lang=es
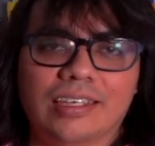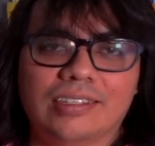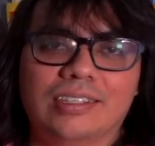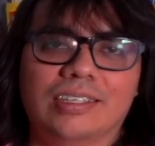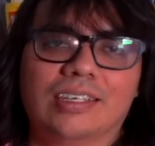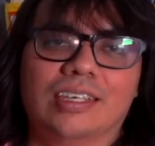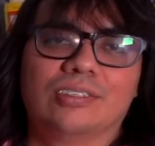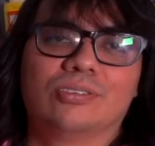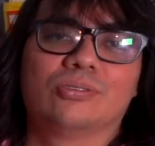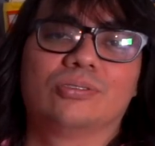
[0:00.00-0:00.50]

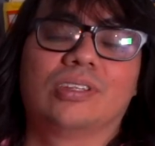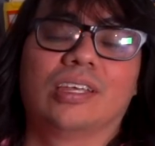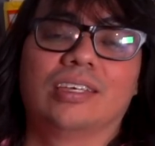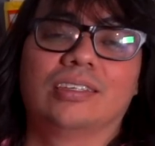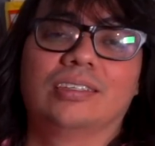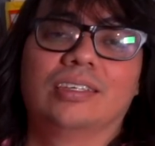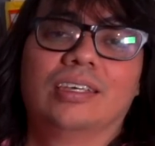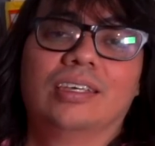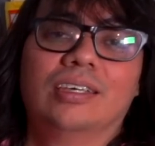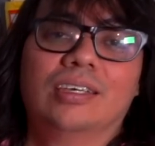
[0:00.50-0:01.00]
Así que si
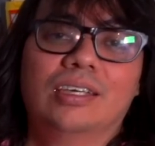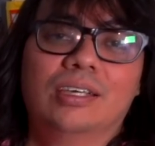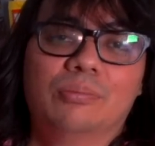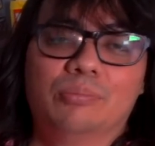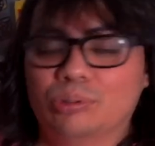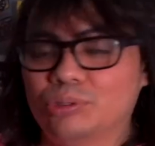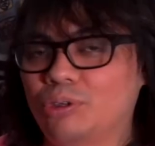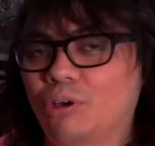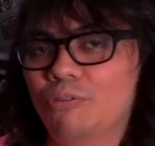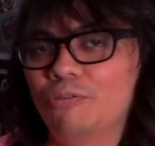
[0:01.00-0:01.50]
ustedes
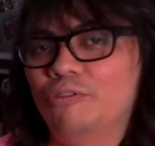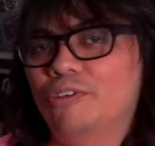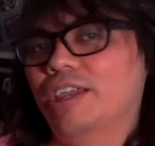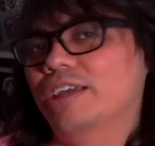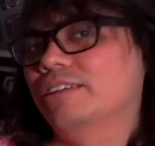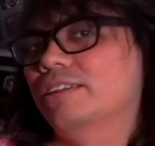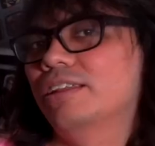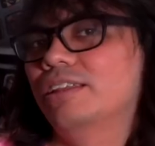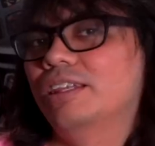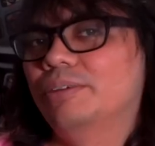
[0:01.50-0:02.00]
pues
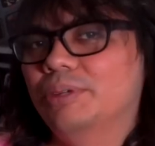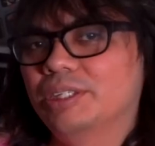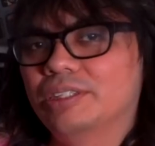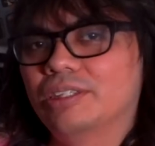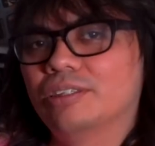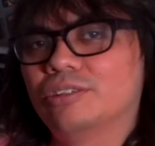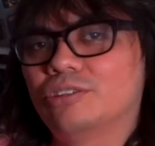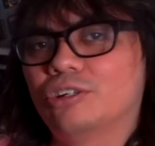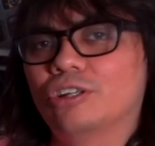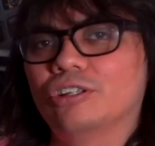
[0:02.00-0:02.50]
confían en
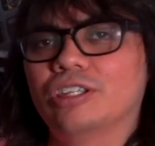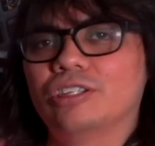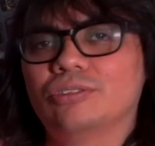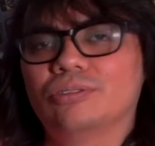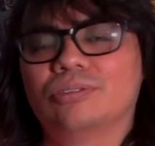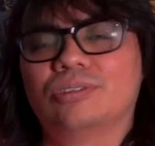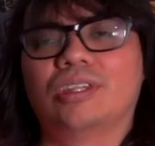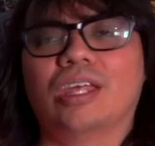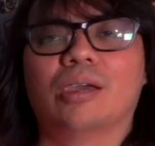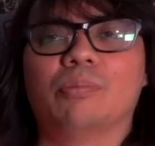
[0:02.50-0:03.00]
Limited Run y
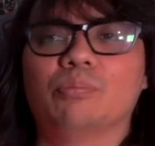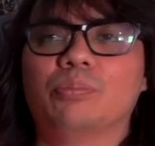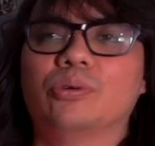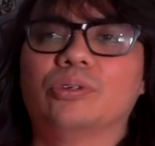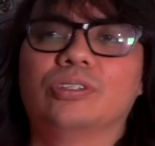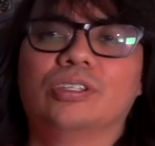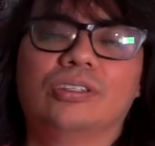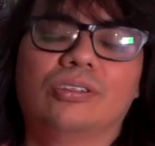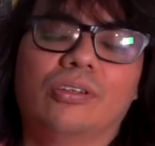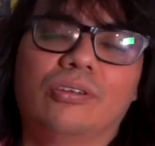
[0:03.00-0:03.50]
sus
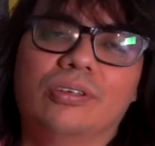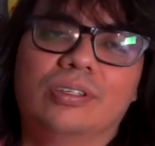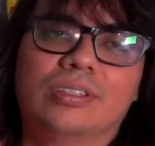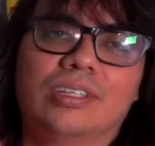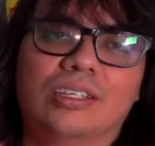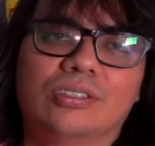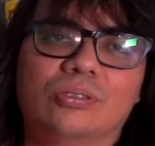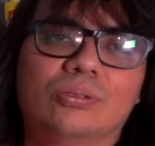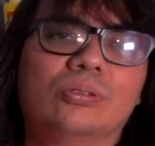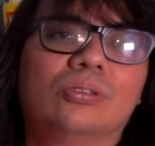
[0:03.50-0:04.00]
tiempos y todo
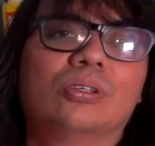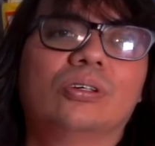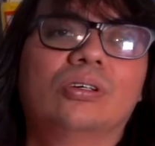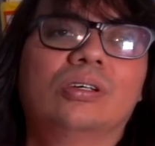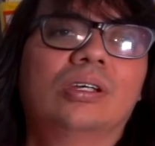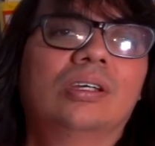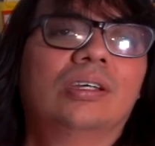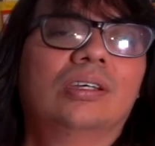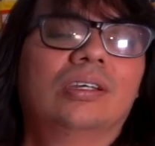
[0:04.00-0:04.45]
este asunto,